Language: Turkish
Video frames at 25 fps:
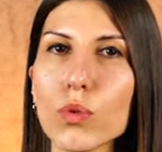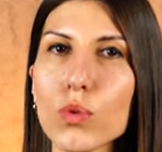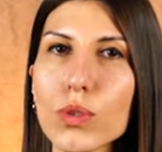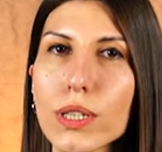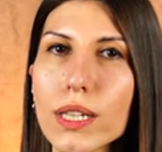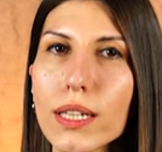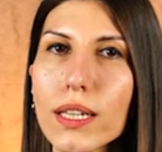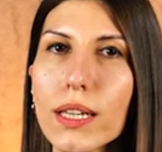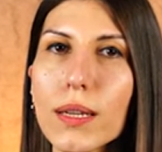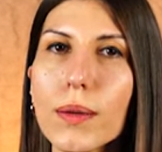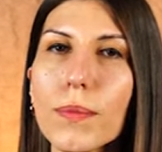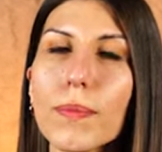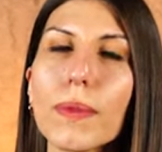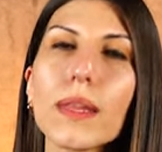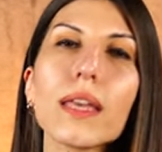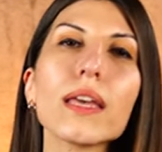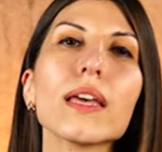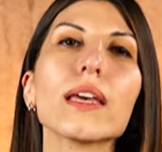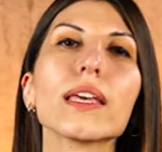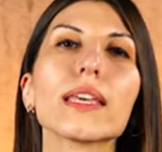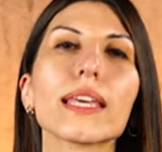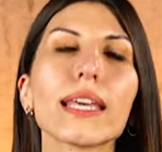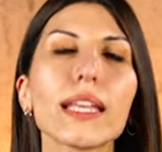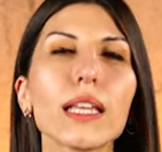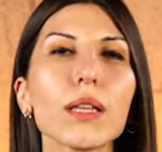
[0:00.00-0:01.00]
ve üzeri,
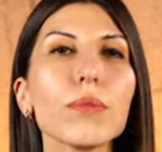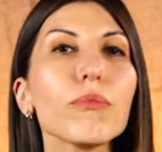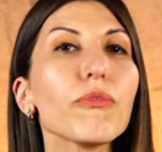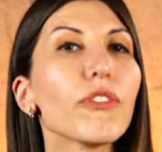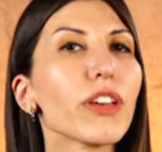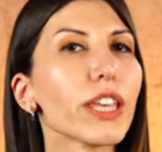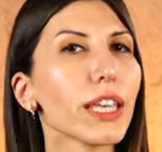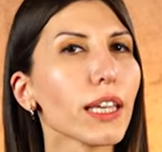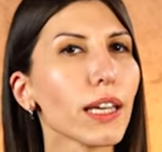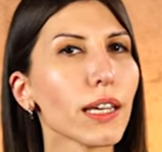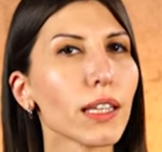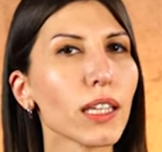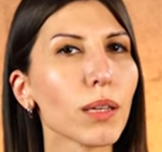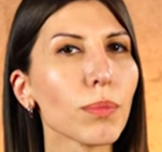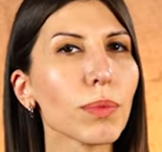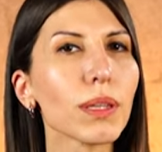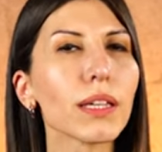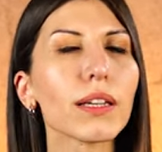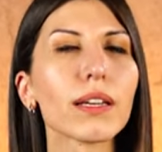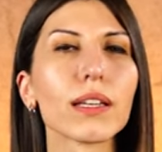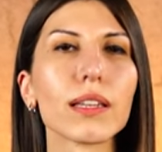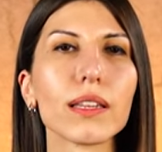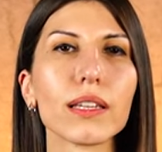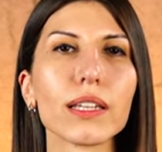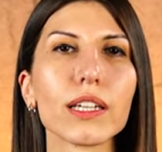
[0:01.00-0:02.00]
Kilim ve
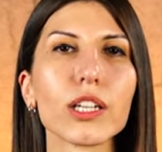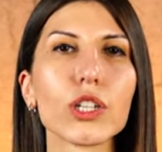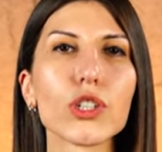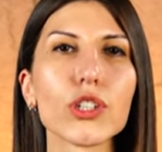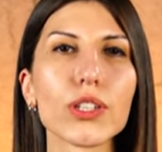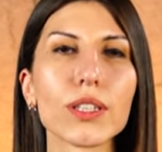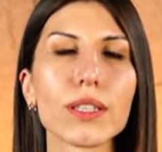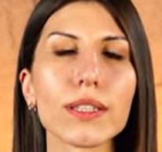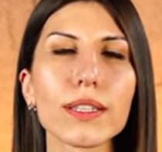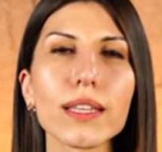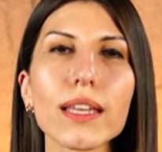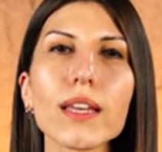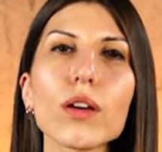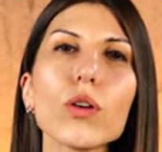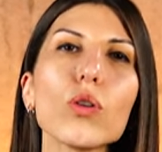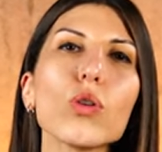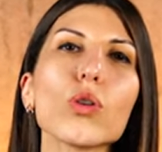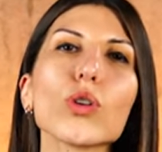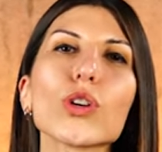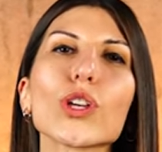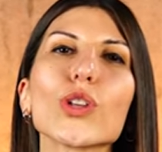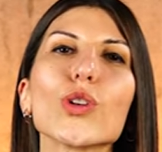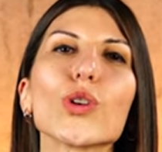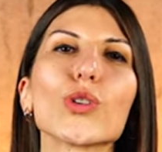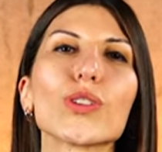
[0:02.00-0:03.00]
yıkanabilir halılar için ise
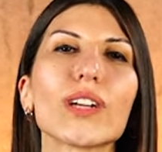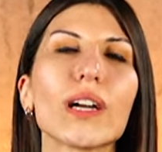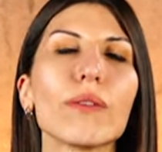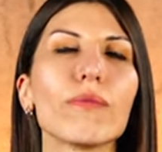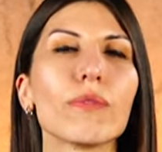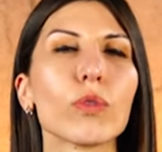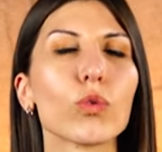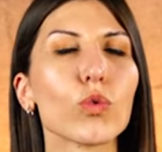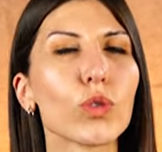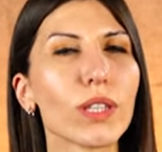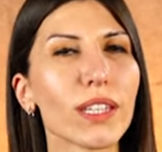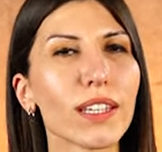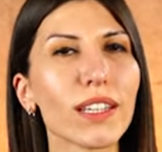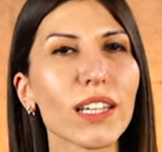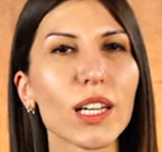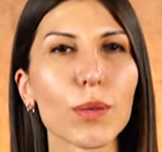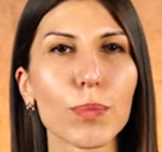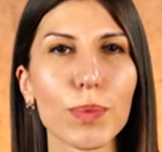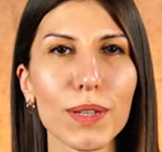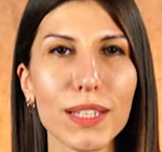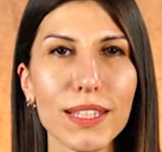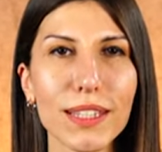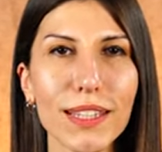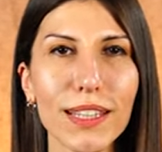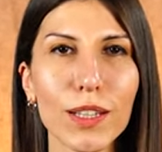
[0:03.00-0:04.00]
10 kilogram ve üzeri
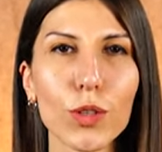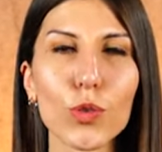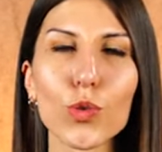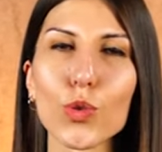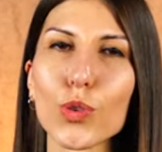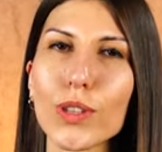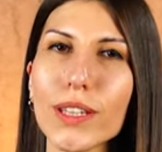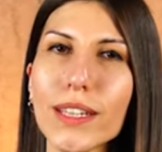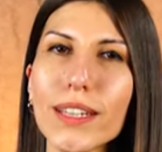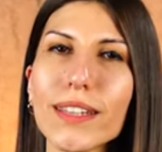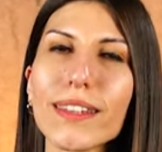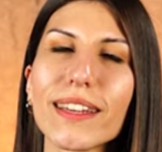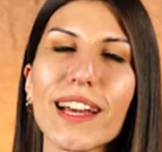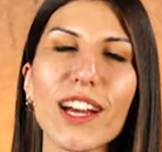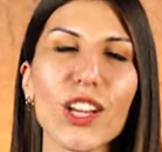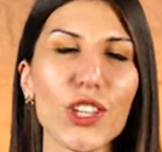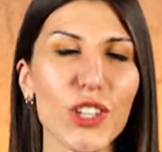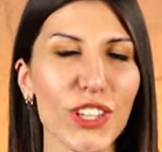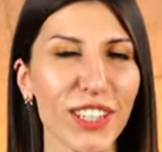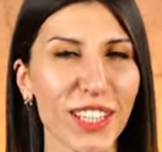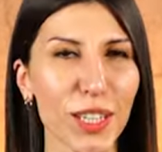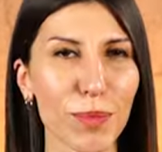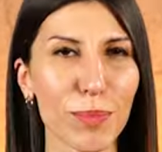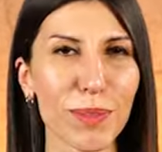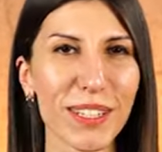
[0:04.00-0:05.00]
kapasiteli ürünleri
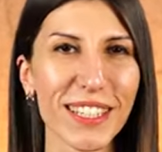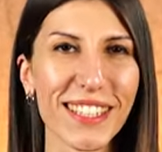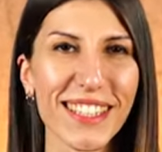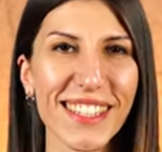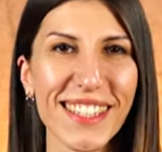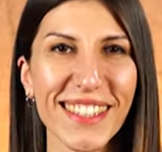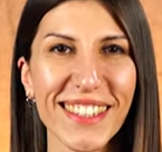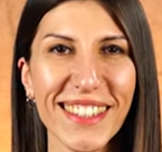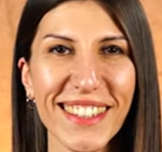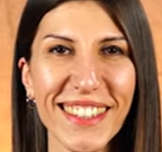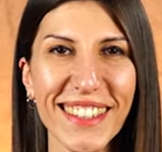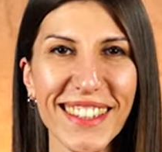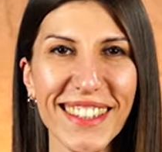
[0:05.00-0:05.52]
tercih edebilirsin.